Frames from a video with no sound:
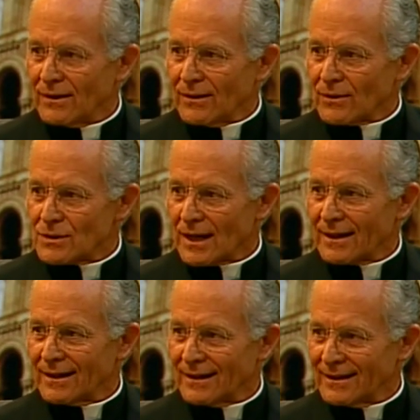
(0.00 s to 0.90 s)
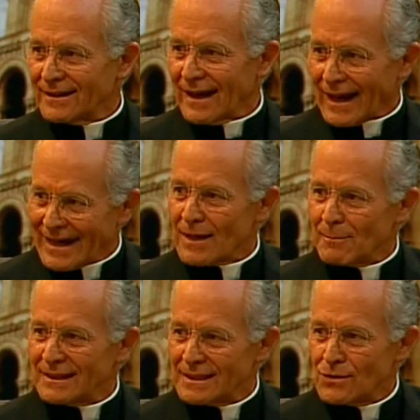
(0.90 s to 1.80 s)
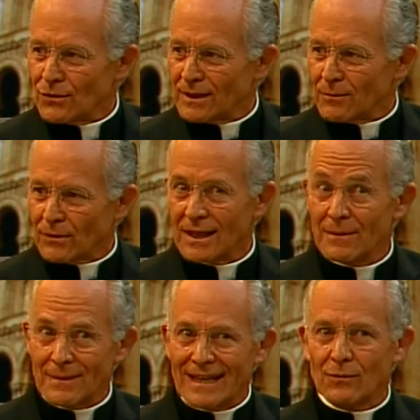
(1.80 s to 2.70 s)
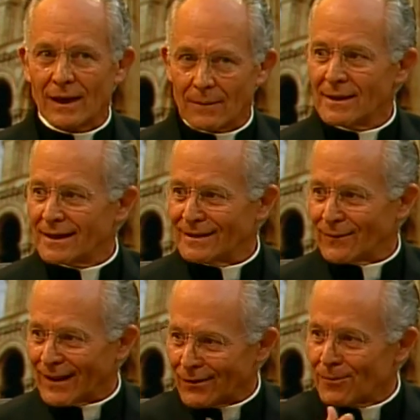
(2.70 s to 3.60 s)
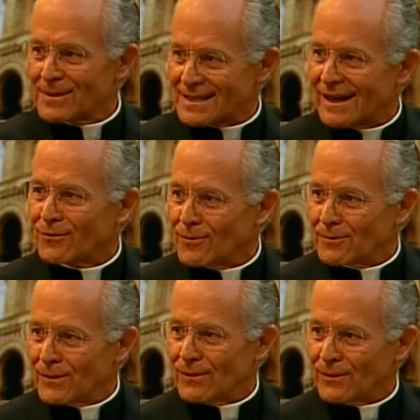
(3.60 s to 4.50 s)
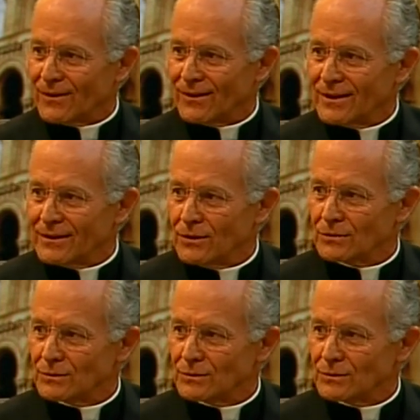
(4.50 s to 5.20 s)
O sea que aquella petición de morir viendo a la Virgen de Guadalupe se la cumplió Dios